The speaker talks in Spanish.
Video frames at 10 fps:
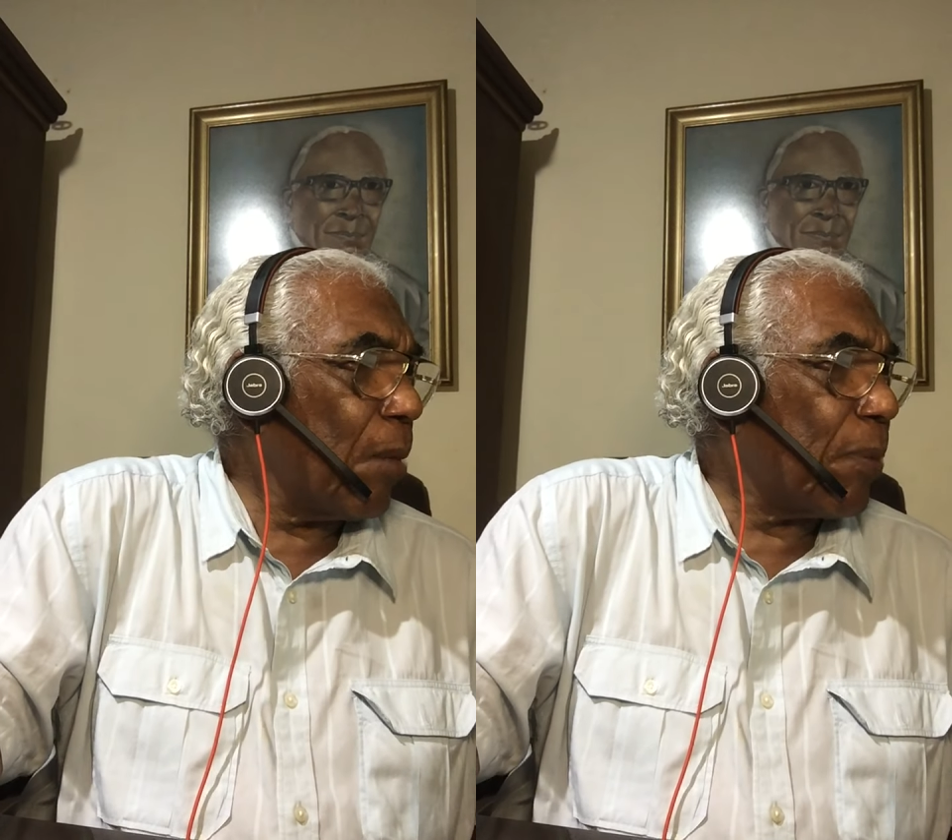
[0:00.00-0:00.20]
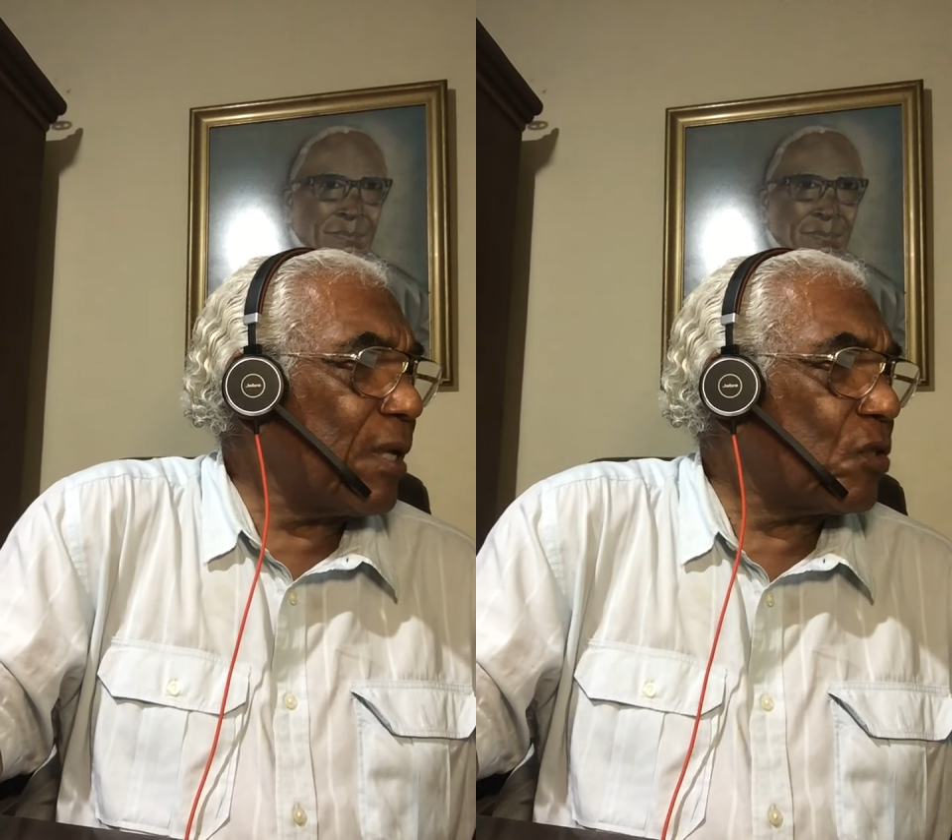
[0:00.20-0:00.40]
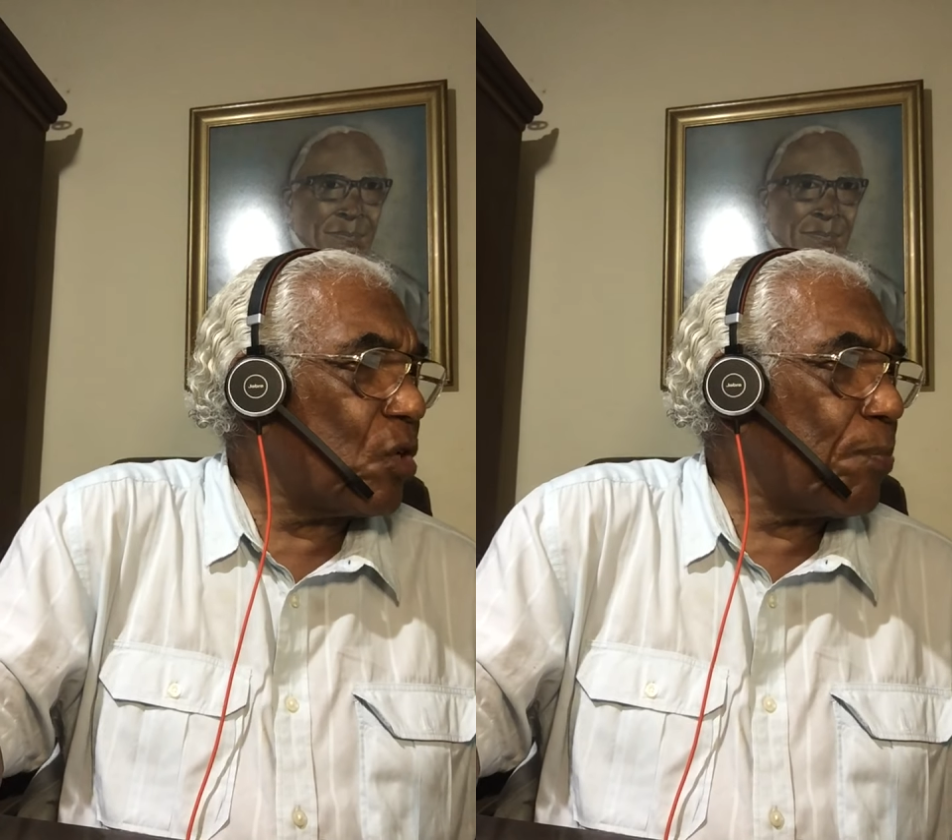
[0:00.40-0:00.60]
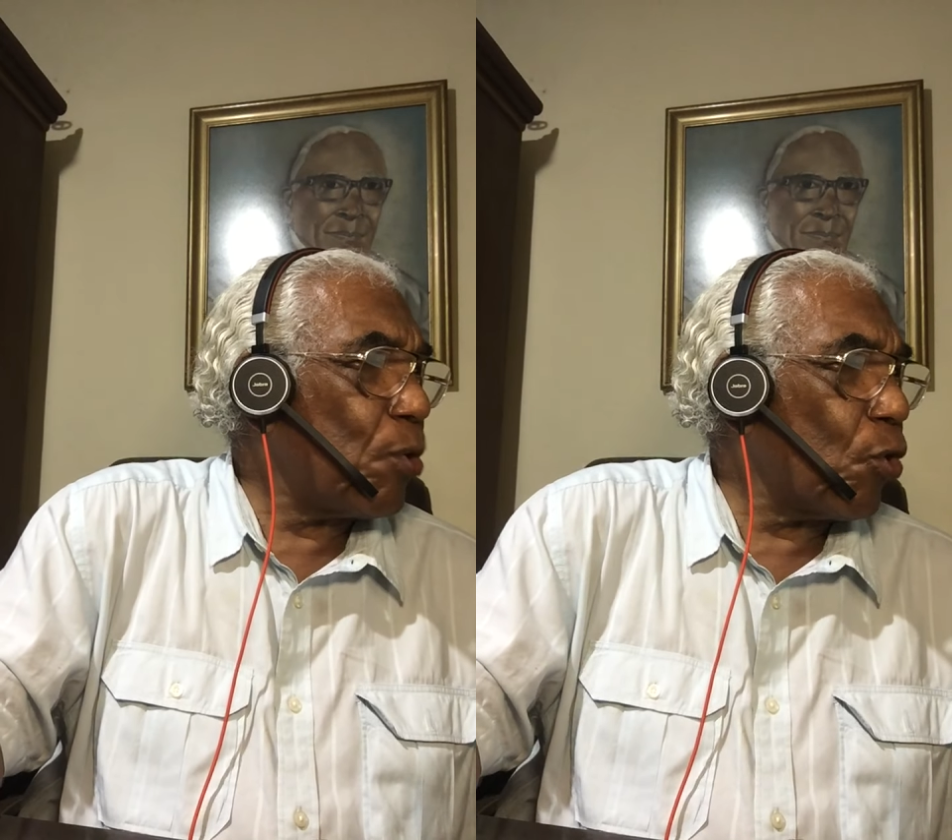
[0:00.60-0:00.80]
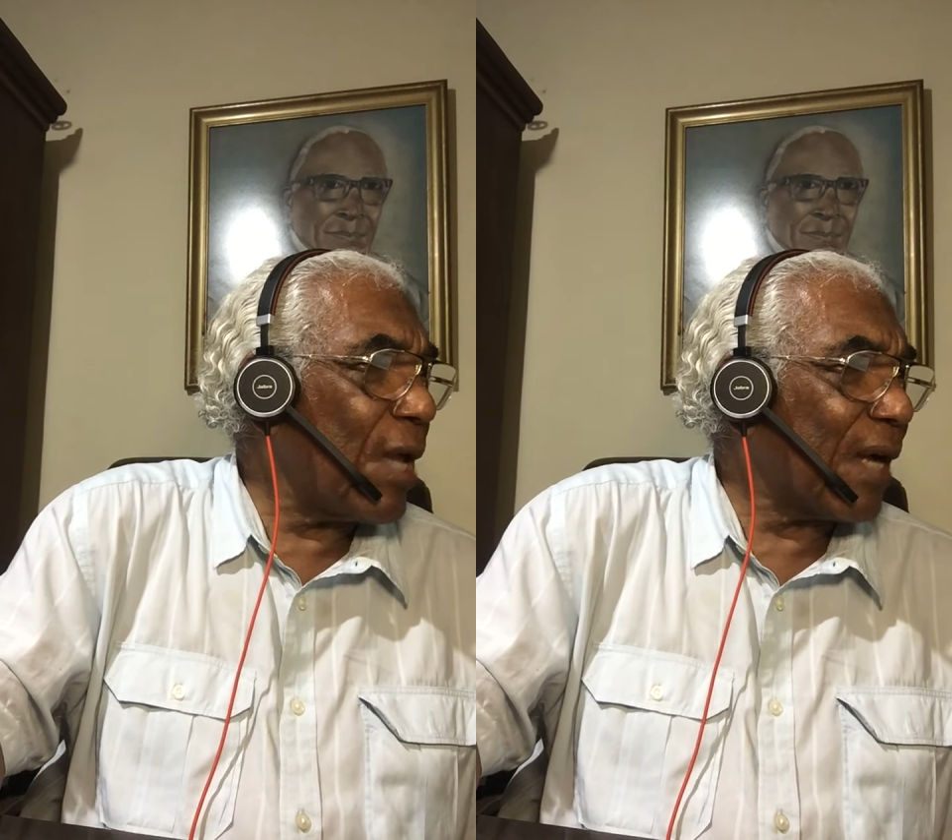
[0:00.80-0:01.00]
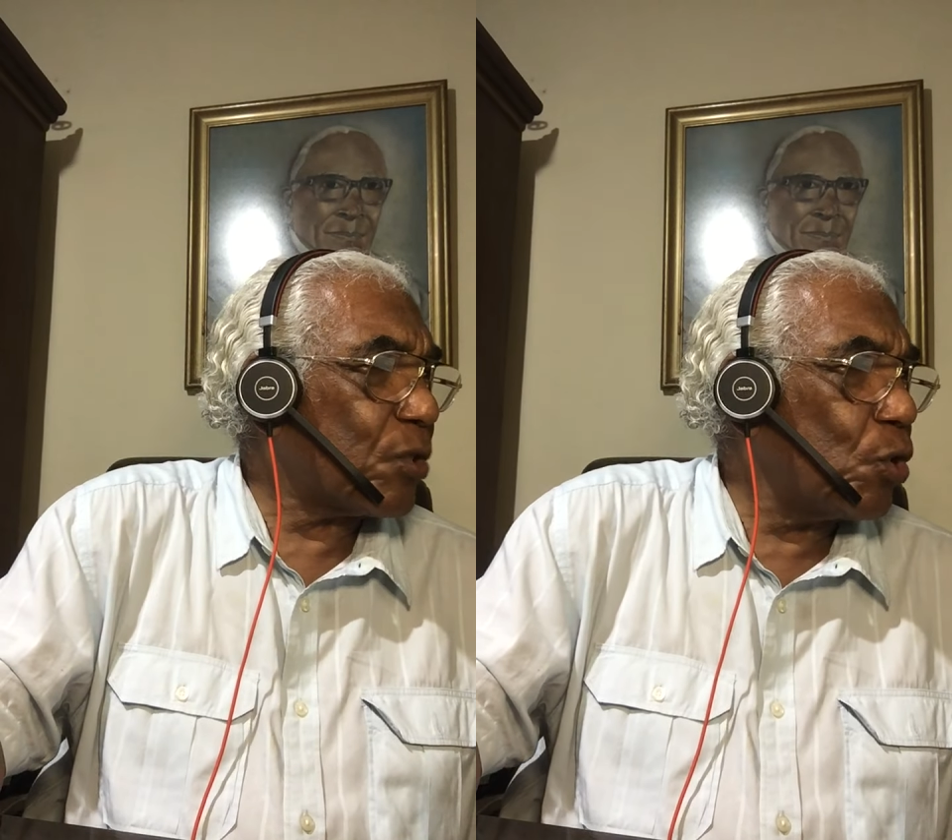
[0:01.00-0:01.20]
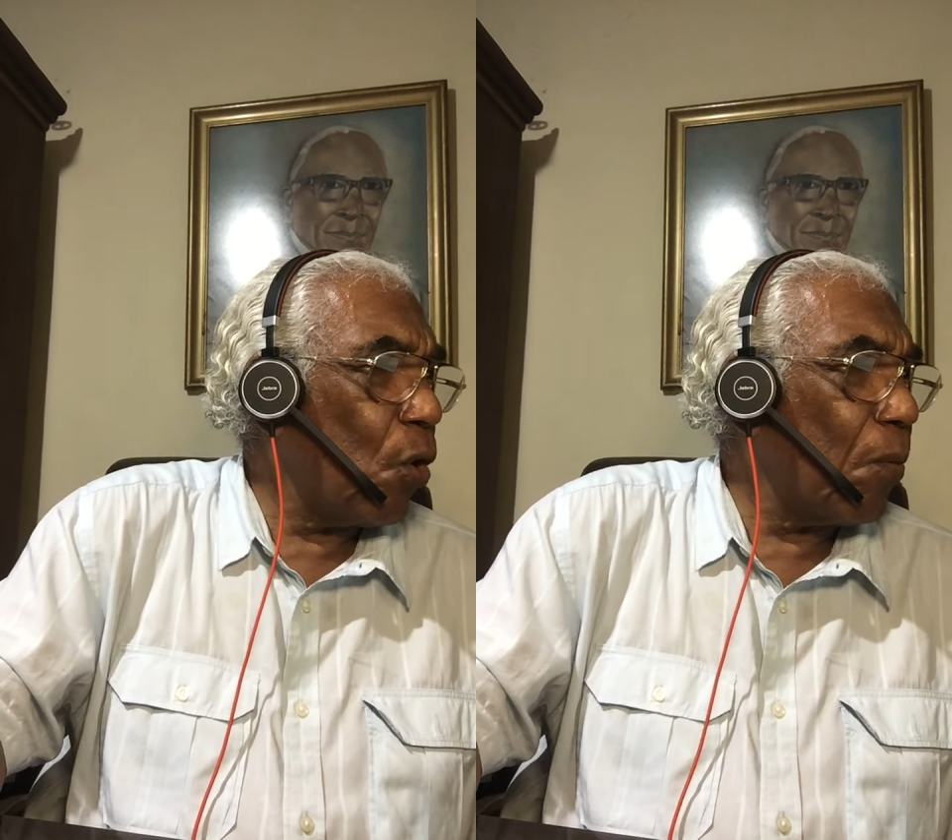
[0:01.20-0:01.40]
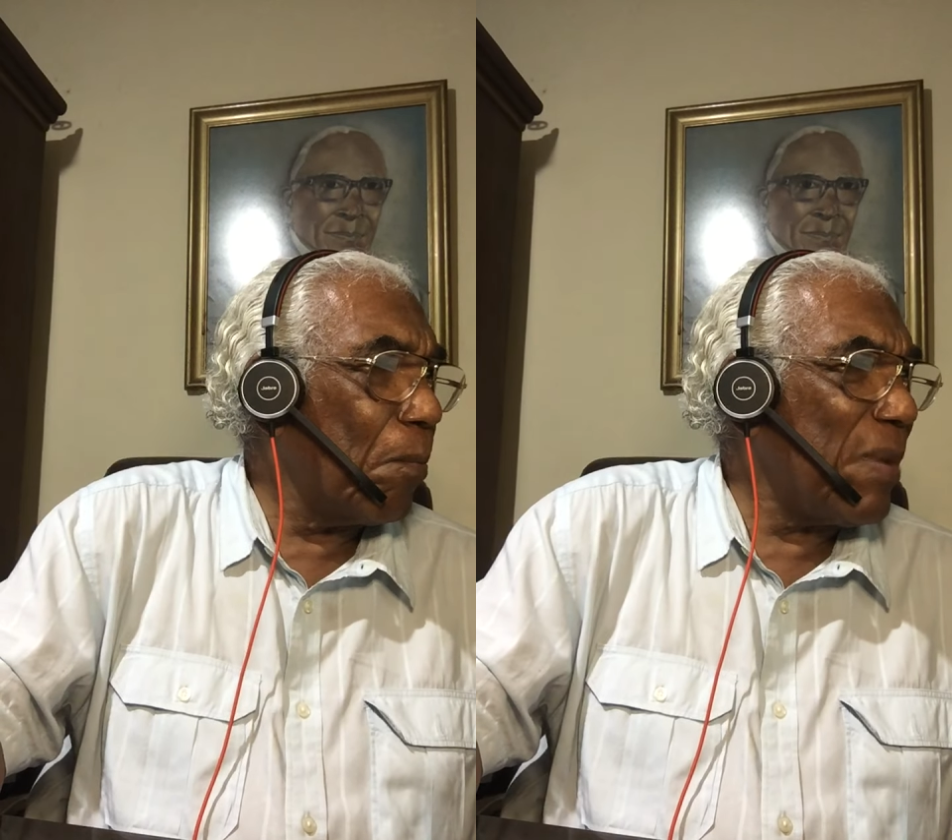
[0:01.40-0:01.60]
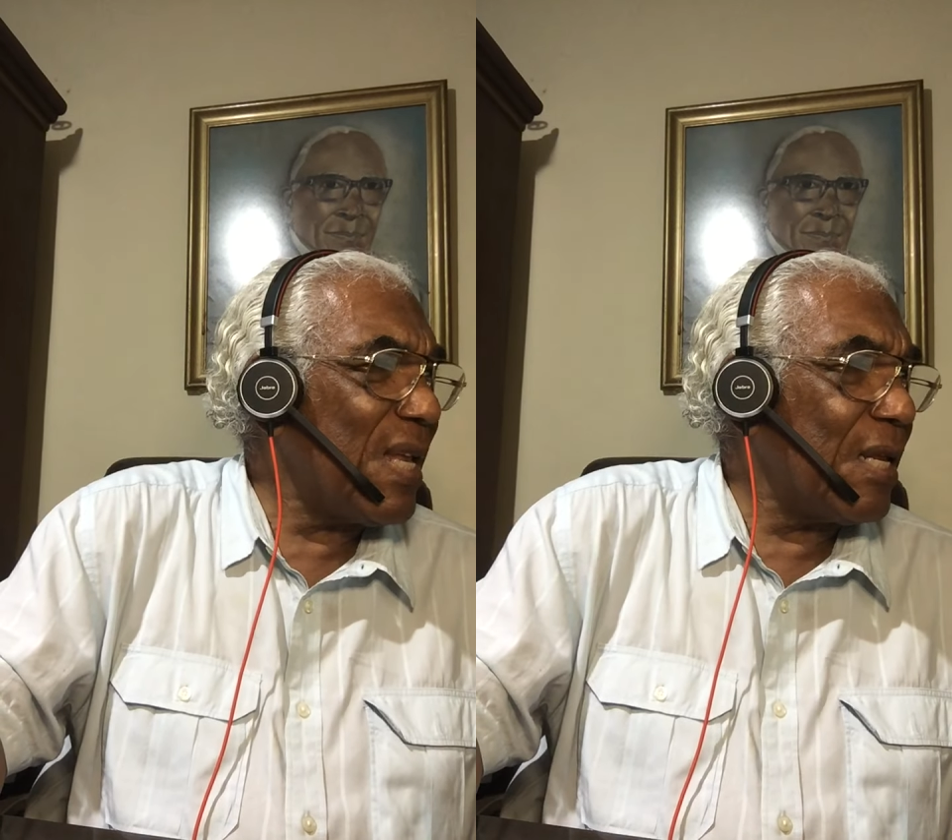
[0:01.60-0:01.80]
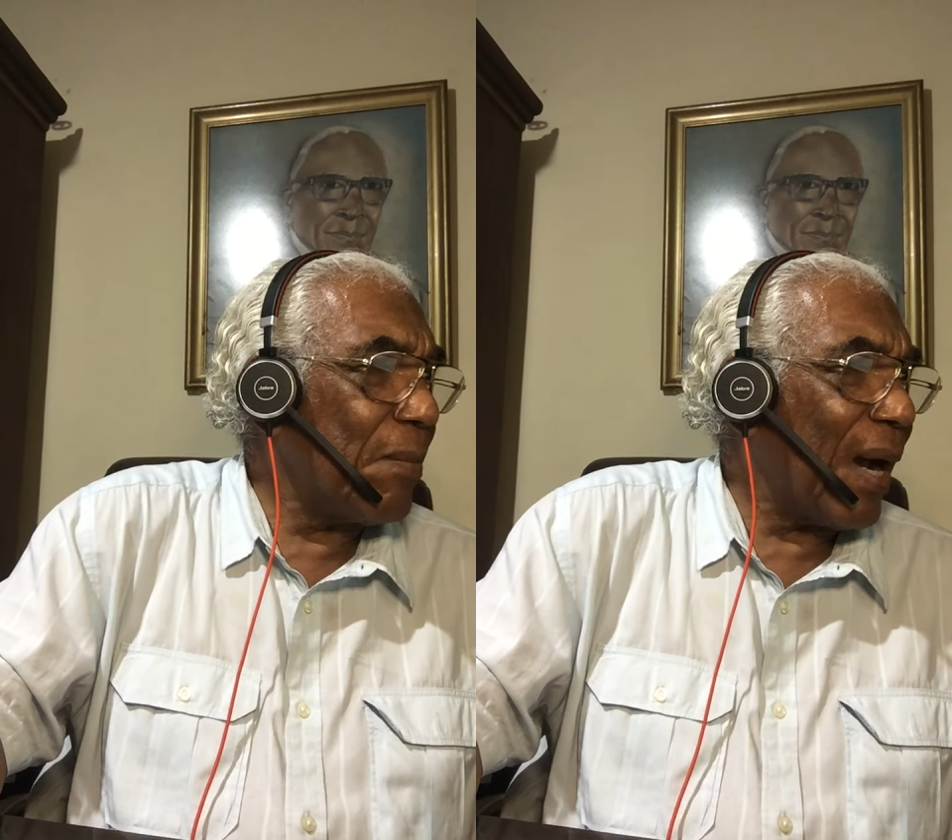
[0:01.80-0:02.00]
el principio de acción
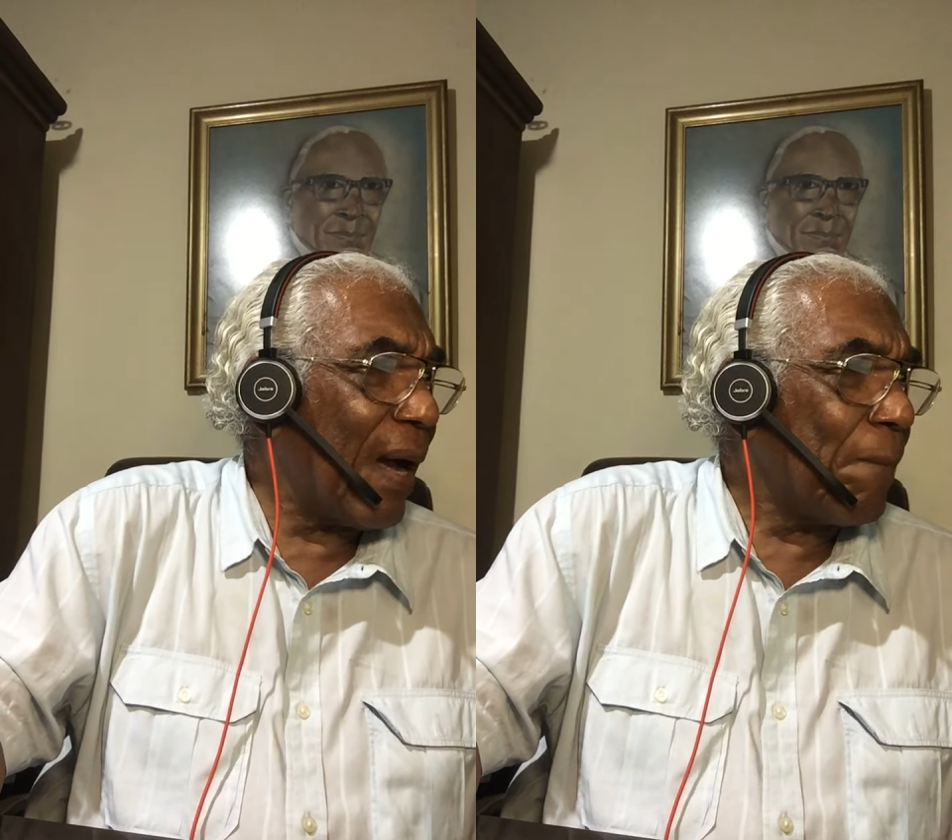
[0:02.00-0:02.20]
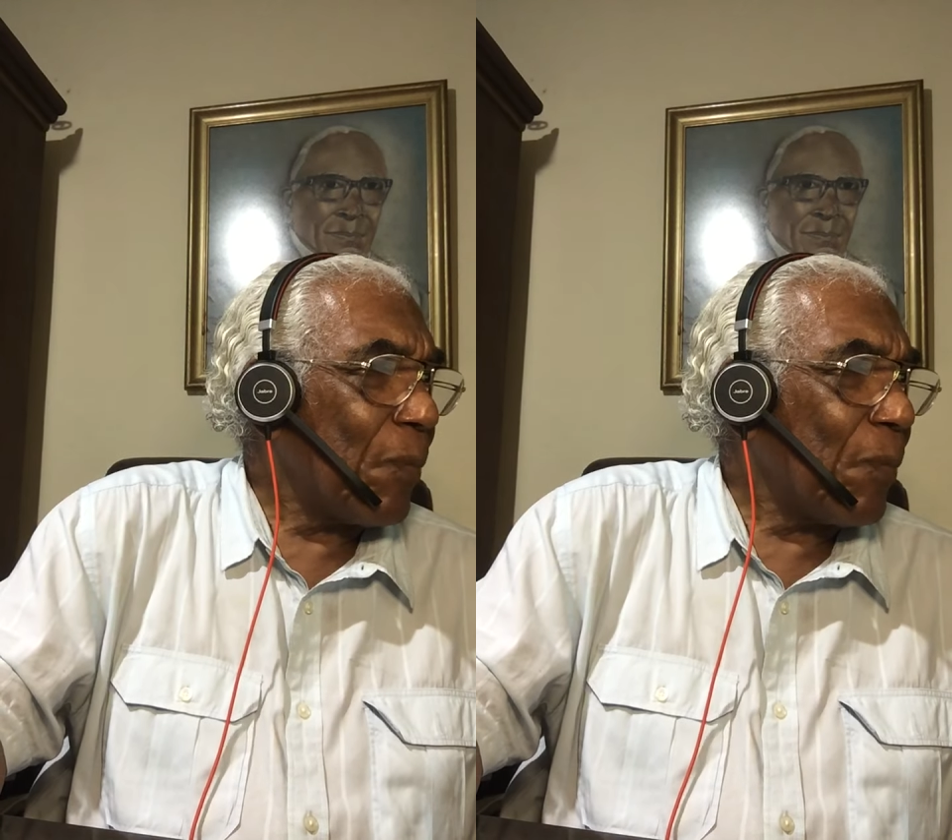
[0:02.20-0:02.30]
mínima,